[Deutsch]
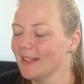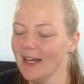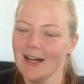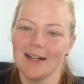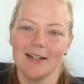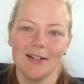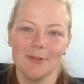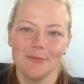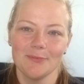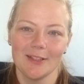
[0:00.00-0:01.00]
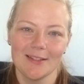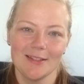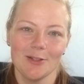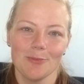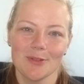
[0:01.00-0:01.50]
ja, weil dann
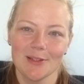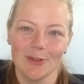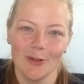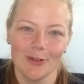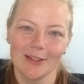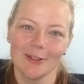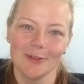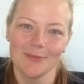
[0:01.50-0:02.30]
sind die auch ein bisschen säuerlicher.